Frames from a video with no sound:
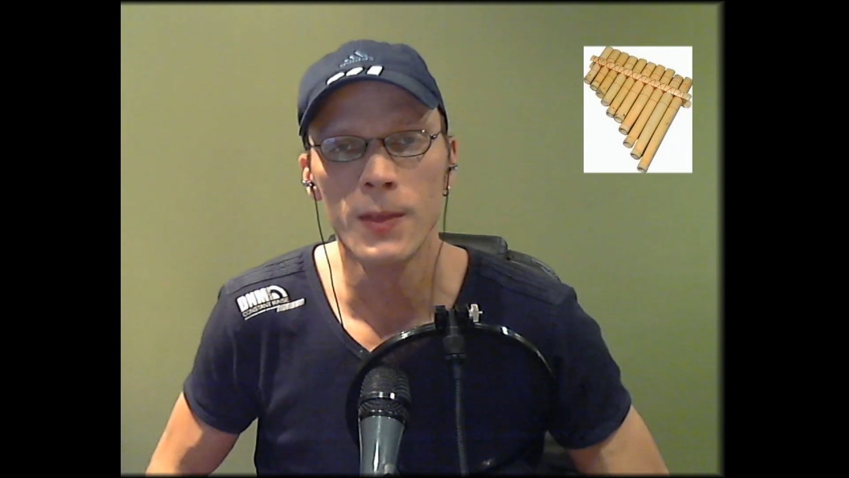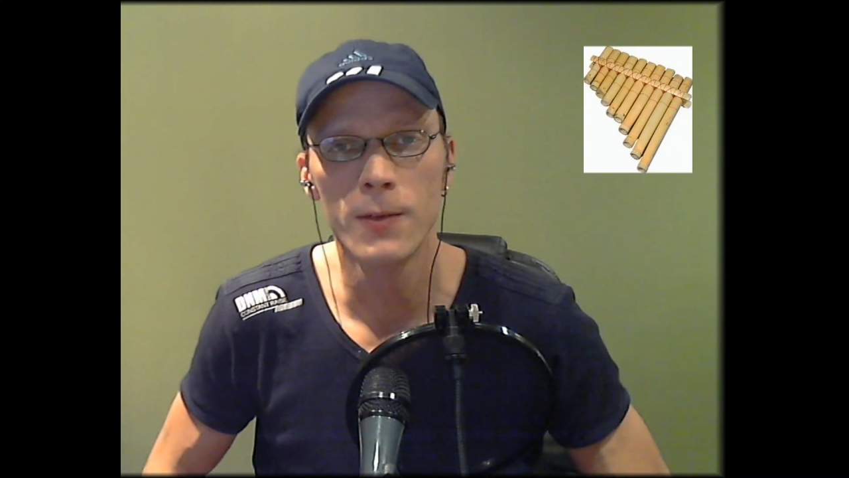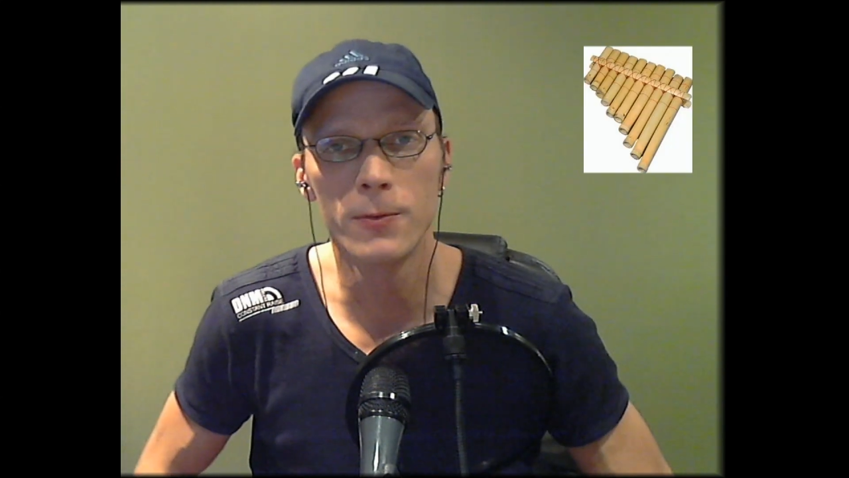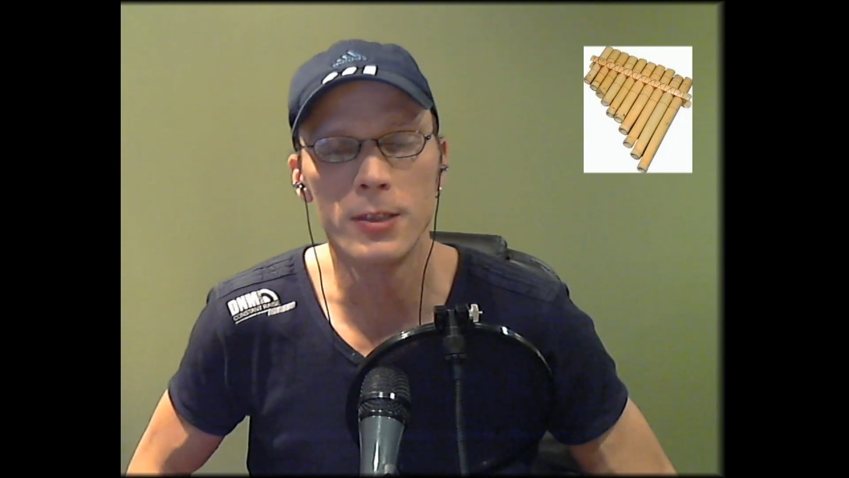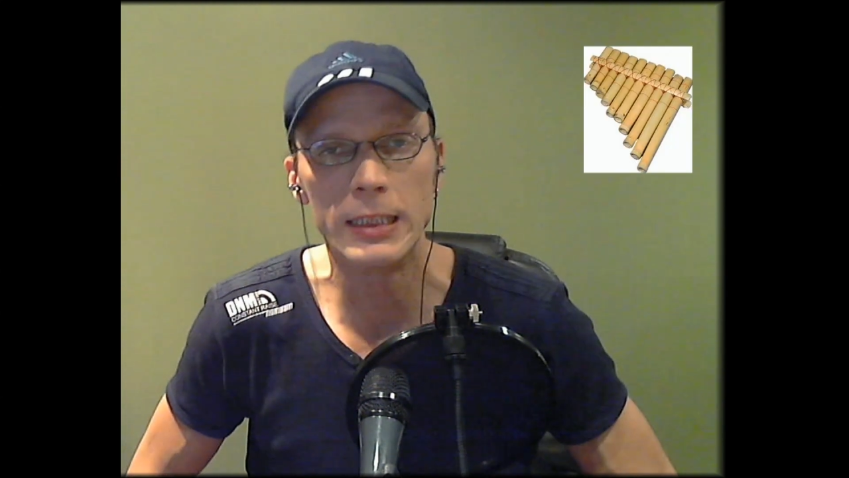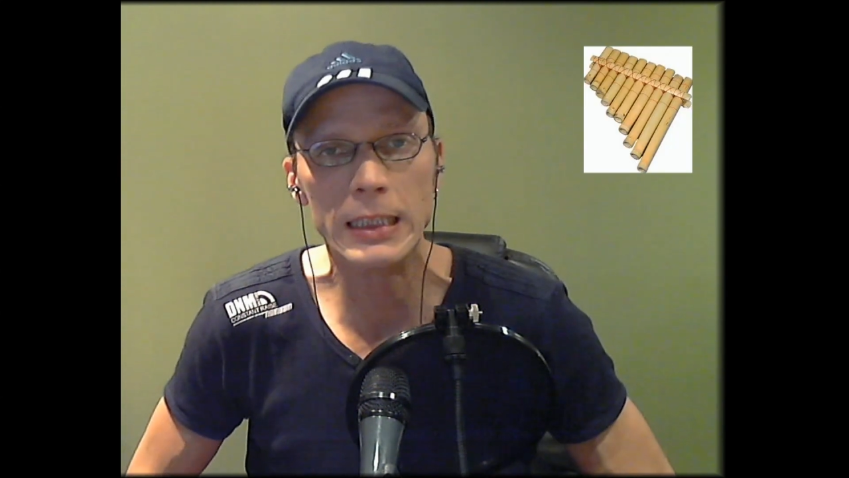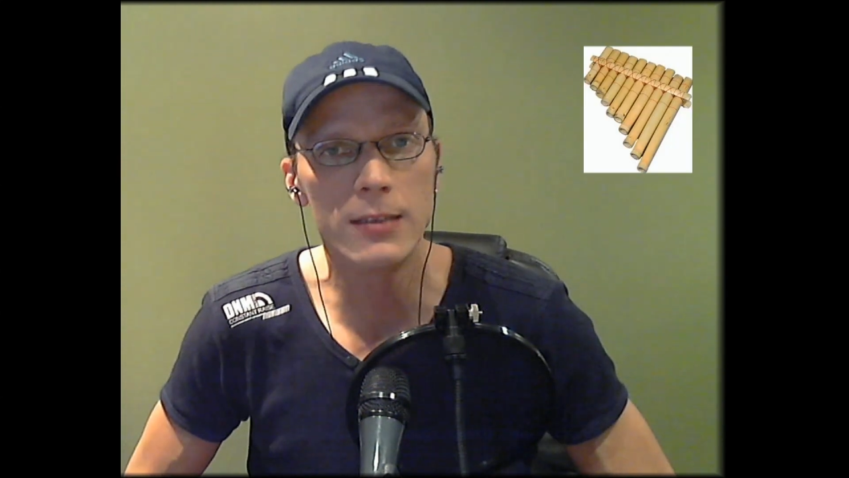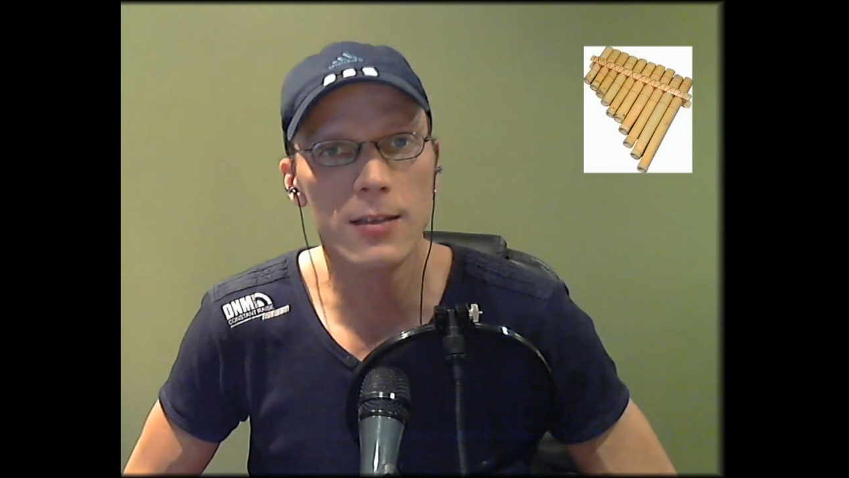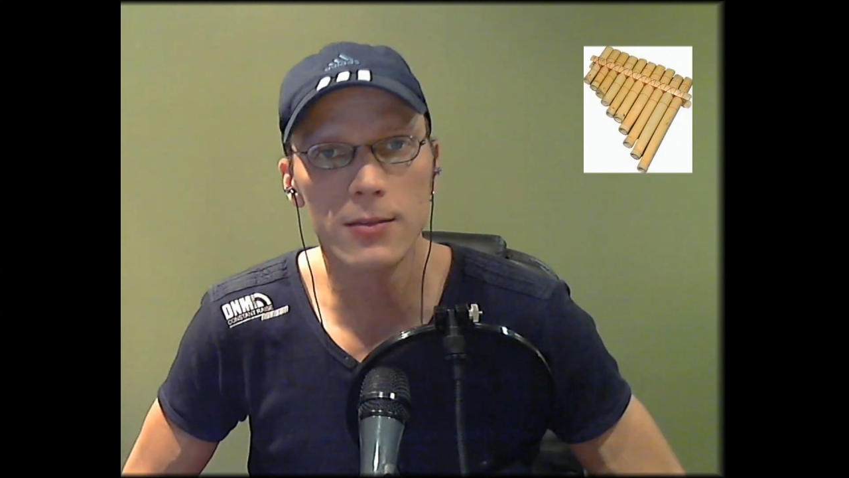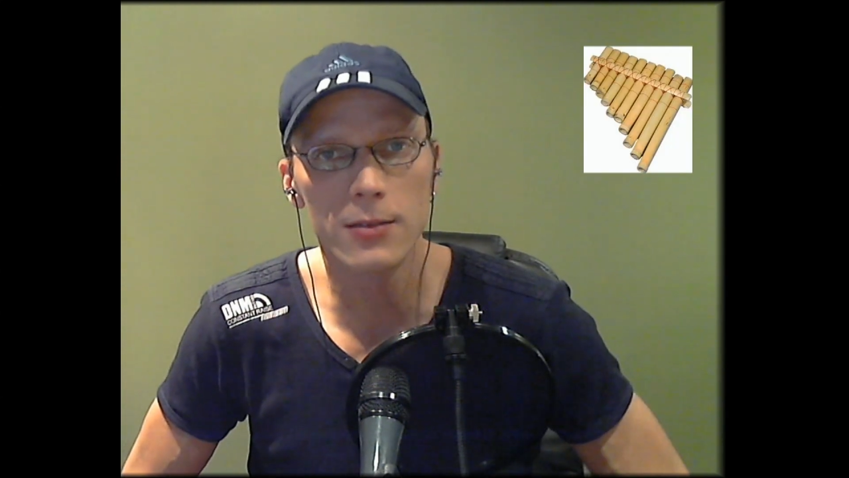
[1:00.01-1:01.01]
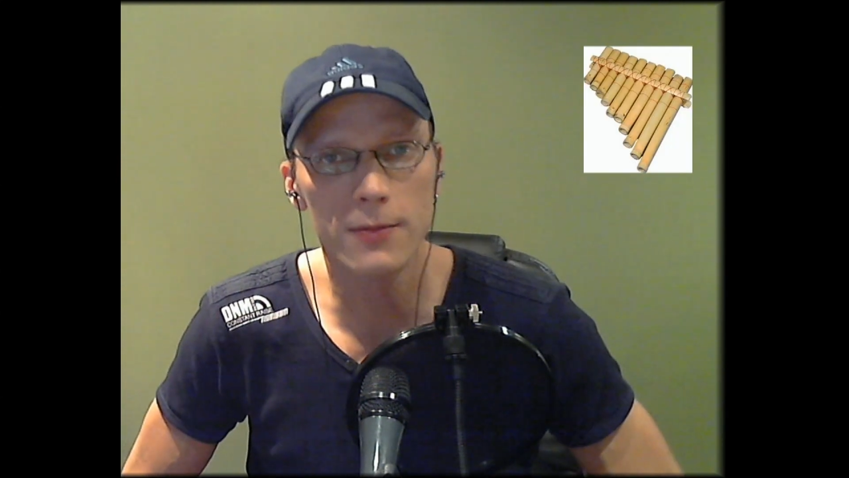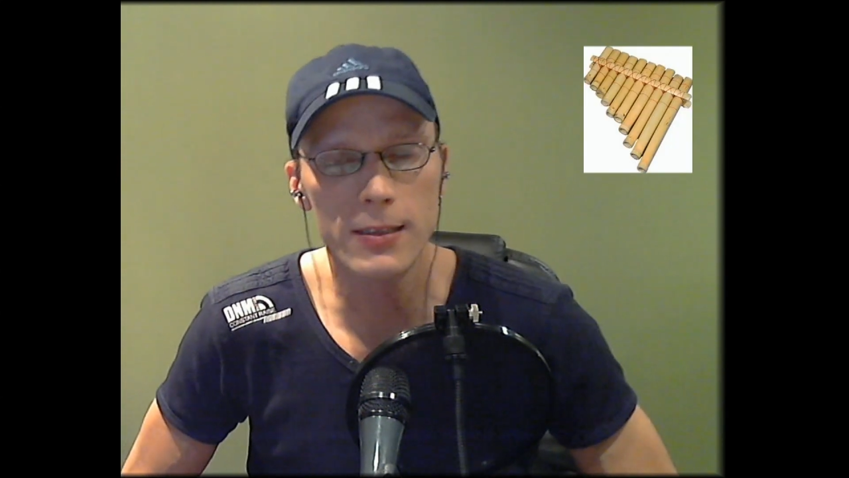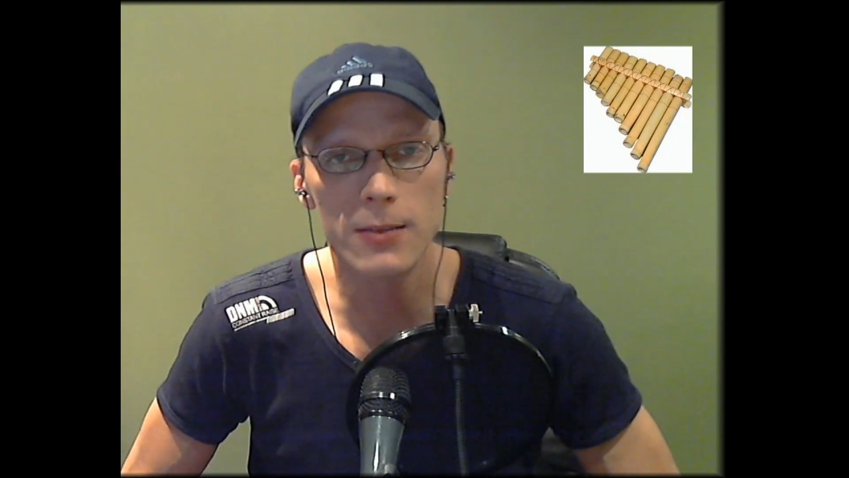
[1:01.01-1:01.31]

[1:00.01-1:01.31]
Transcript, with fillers: von einem Inder oder weiß